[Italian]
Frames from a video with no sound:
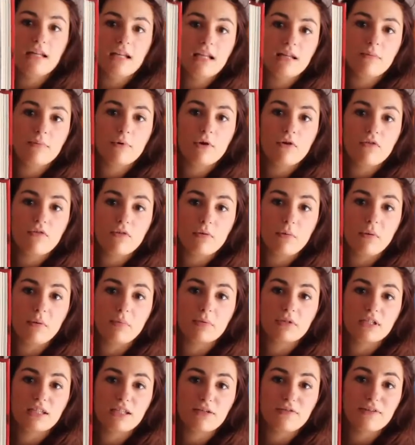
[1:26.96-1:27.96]
Il libro, come
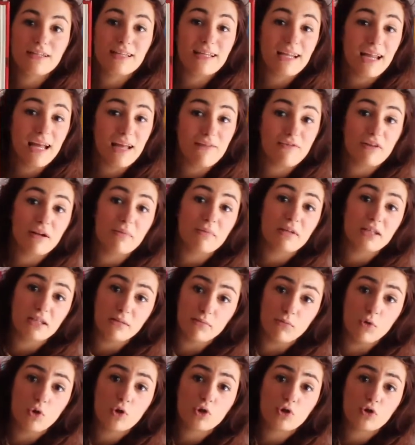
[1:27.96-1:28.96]
potete vedere, è
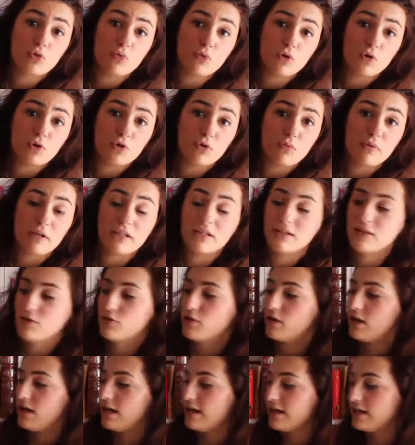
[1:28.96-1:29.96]
veramente molto molto
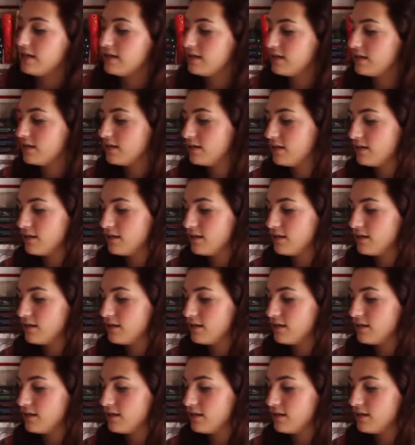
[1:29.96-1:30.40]
particolare.